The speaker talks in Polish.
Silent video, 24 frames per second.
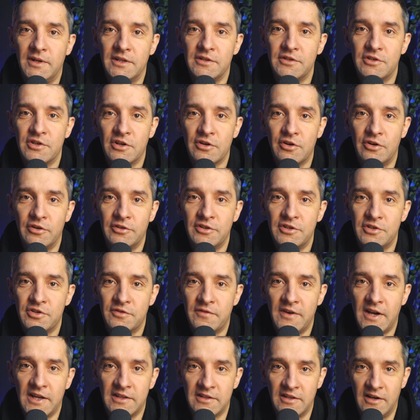będzie koniec
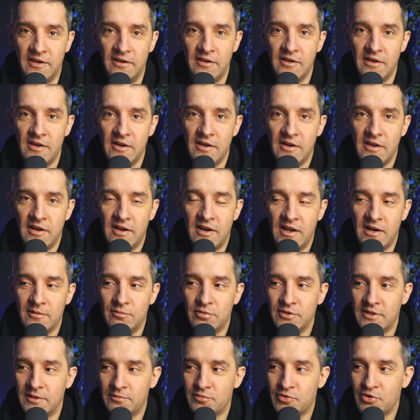świata.
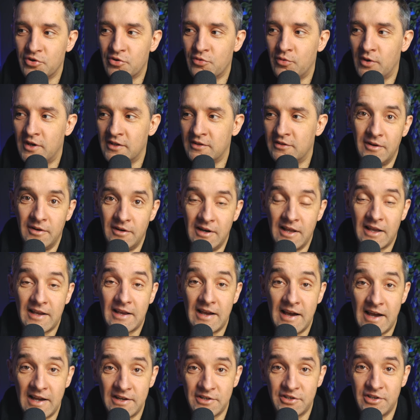Albo na przykład
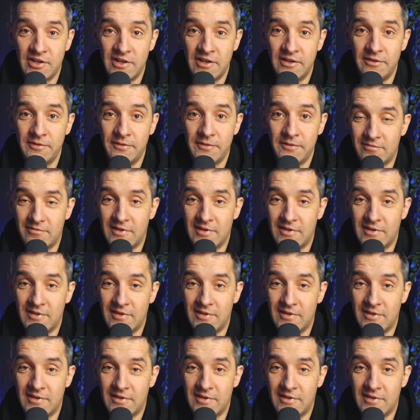lekarze,